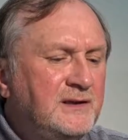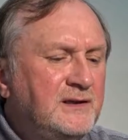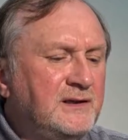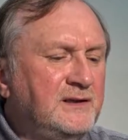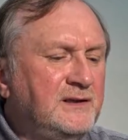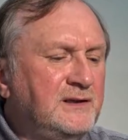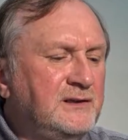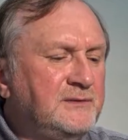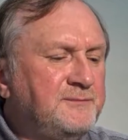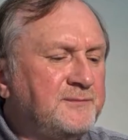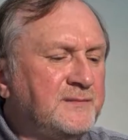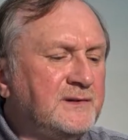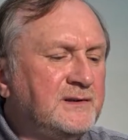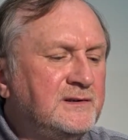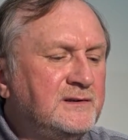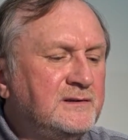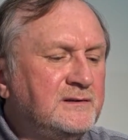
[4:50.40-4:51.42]
И
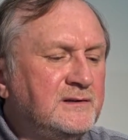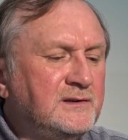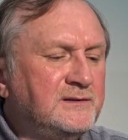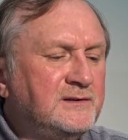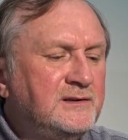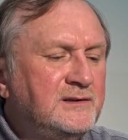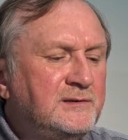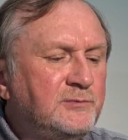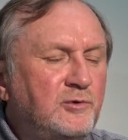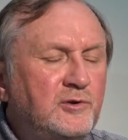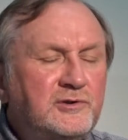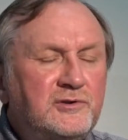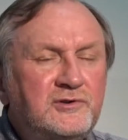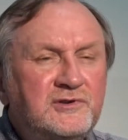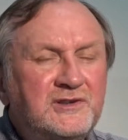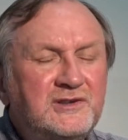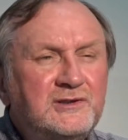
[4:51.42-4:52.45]
э, она
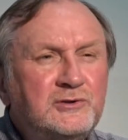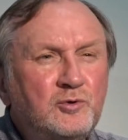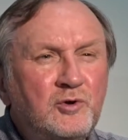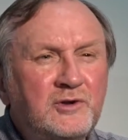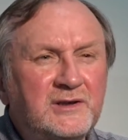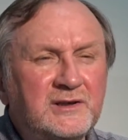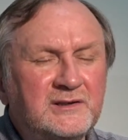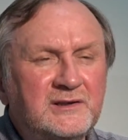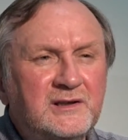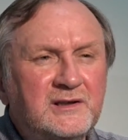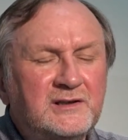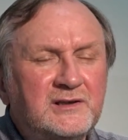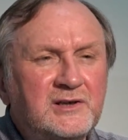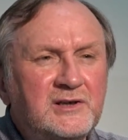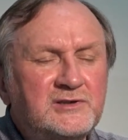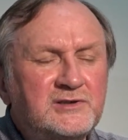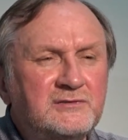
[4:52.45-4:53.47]
используется не только для
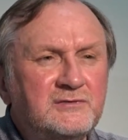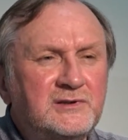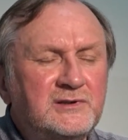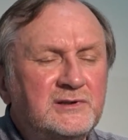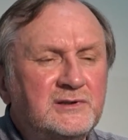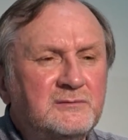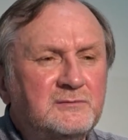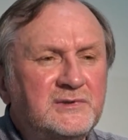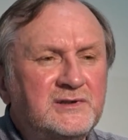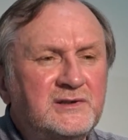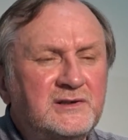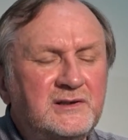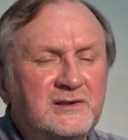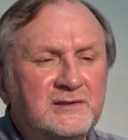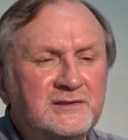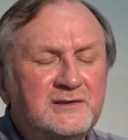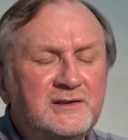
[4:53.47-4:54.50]
окрашивания
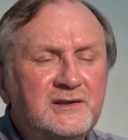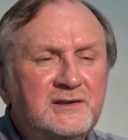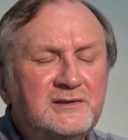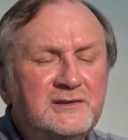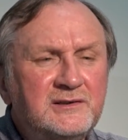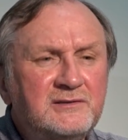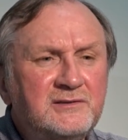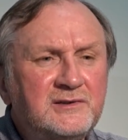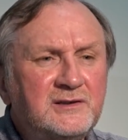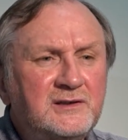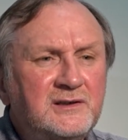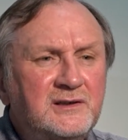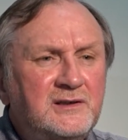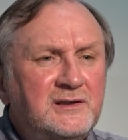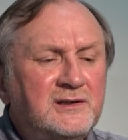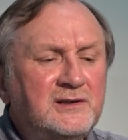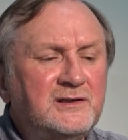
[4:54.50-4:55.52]
материала скрининговых
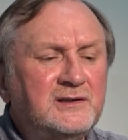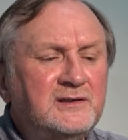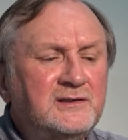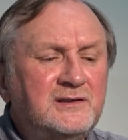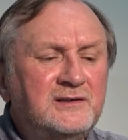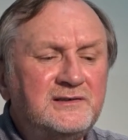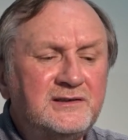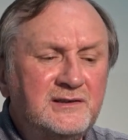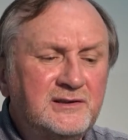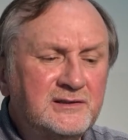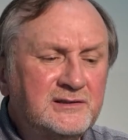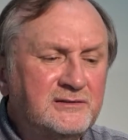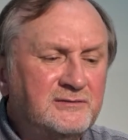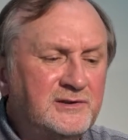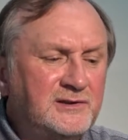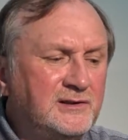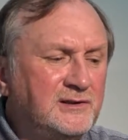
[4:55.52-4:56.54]
э,
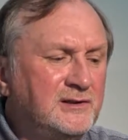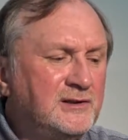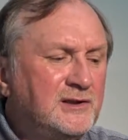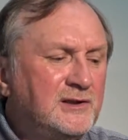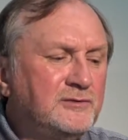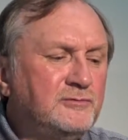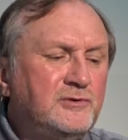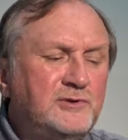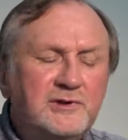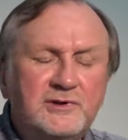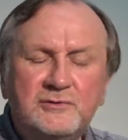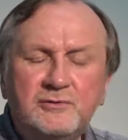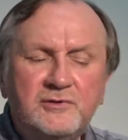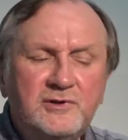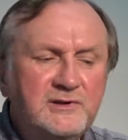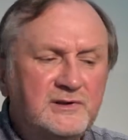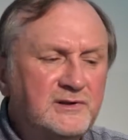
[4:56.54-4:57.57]
исследований, но и для
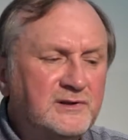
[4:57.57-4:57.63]
других